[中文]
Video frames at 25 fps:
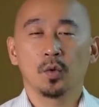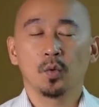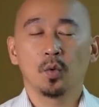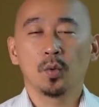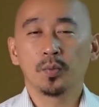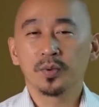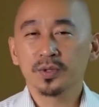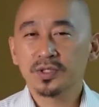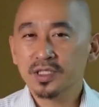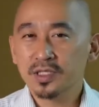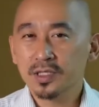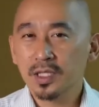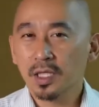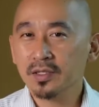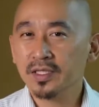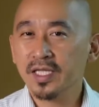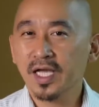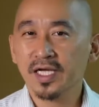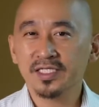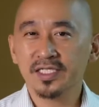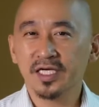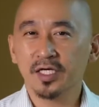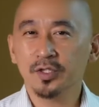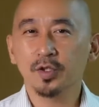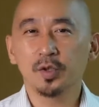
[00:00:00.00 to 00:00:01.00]
我不知道
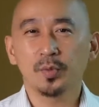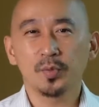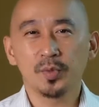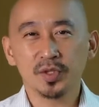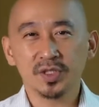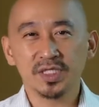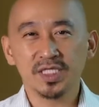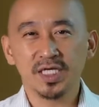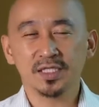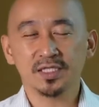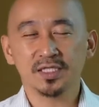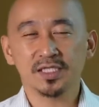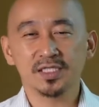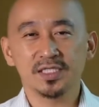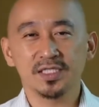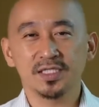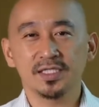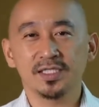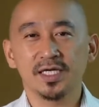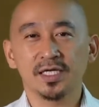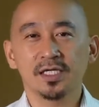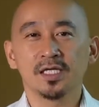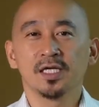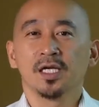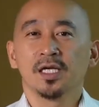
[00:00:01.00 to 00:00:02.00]
大家有没有这样的
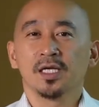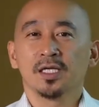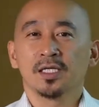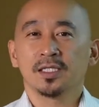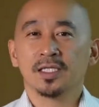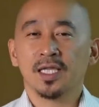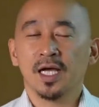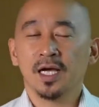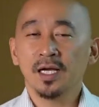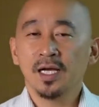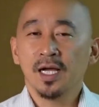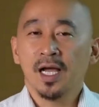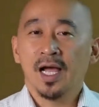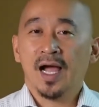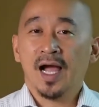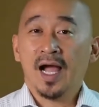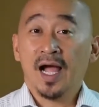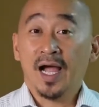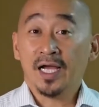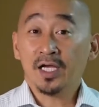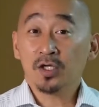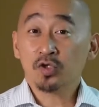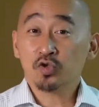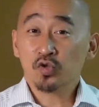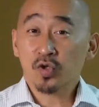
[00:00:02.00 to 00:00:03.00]
经验：当
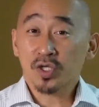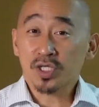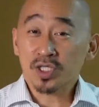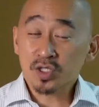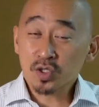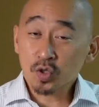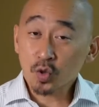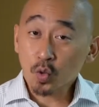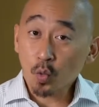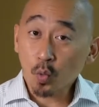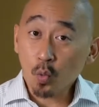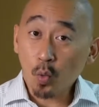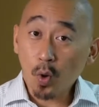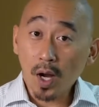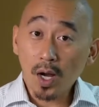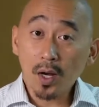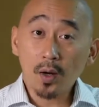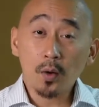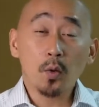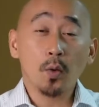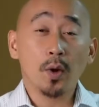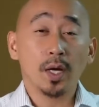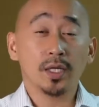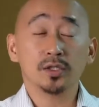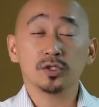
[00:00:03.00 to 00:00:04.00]
海水是
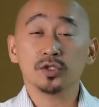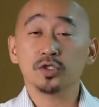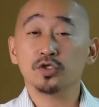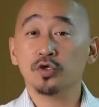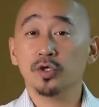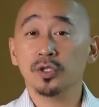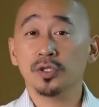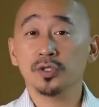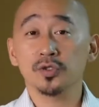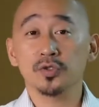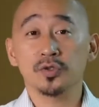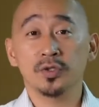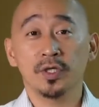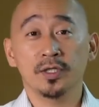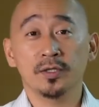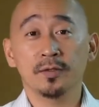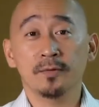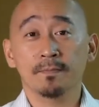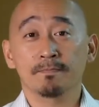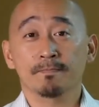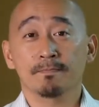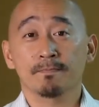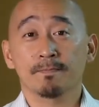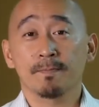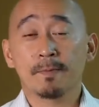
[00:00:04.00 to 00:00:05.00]
完完全全
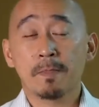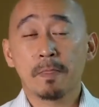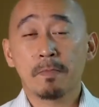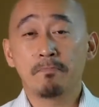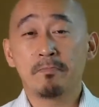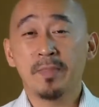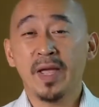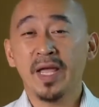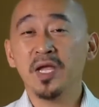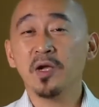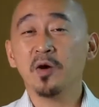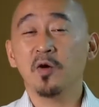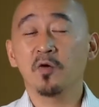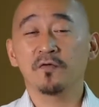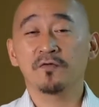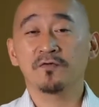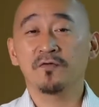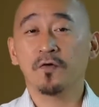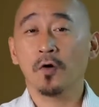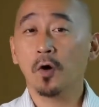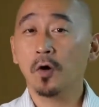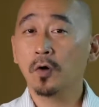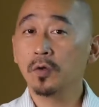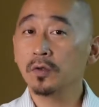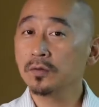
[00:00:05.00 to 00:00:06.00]
没有
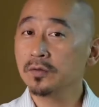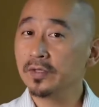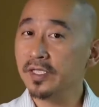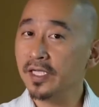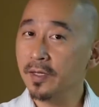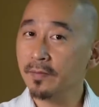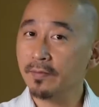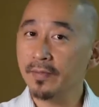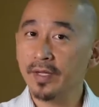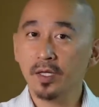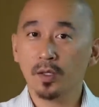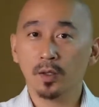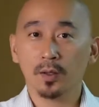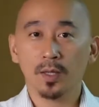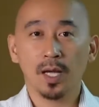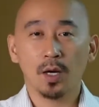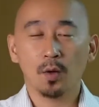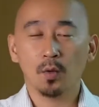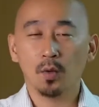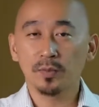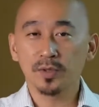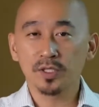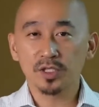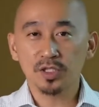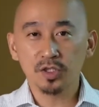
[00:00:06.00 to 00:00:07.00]
风也没有
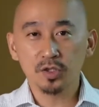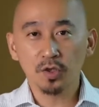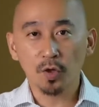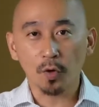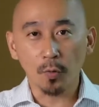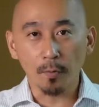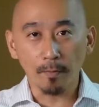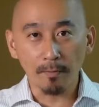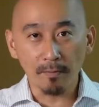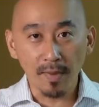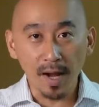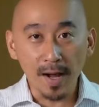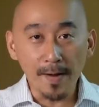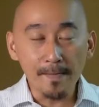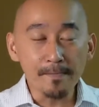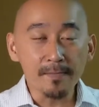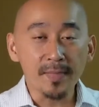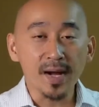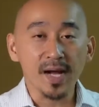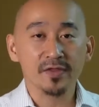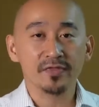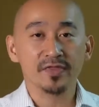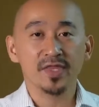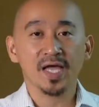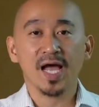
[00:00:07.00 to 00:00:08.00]
浪，我们只有慢
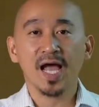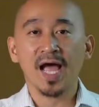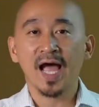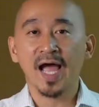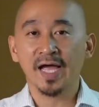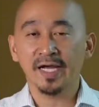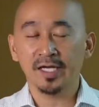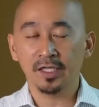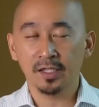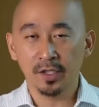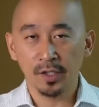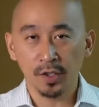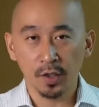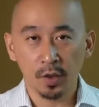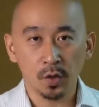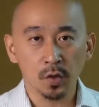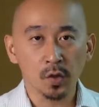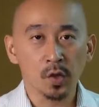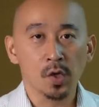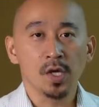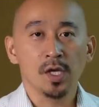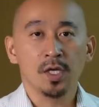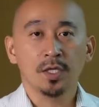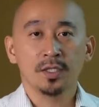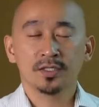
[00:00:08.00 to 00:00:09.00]
慢的海
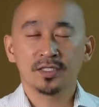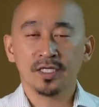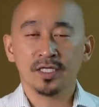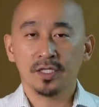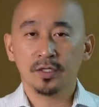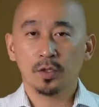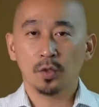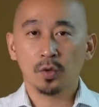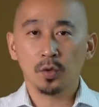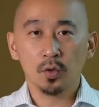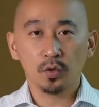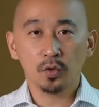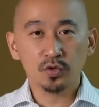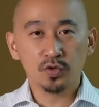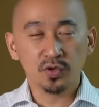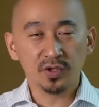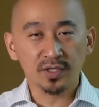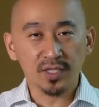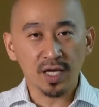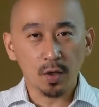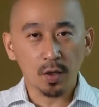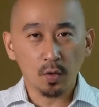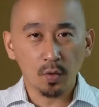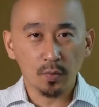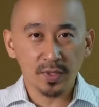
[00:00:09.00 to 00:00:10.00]
流在游过去。
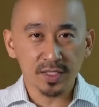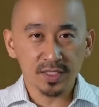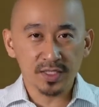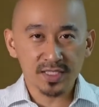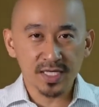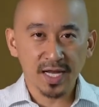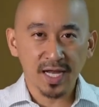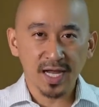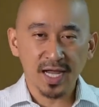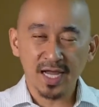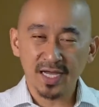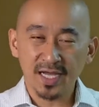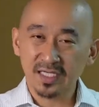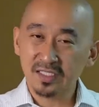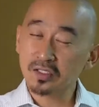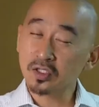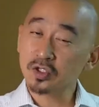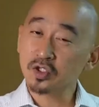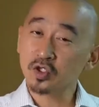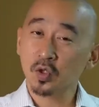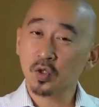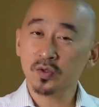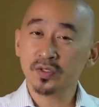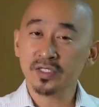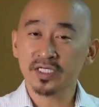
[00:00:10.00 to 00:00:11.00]
当我们在海的
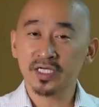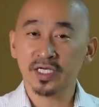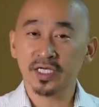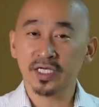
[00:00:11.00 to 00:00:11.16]
中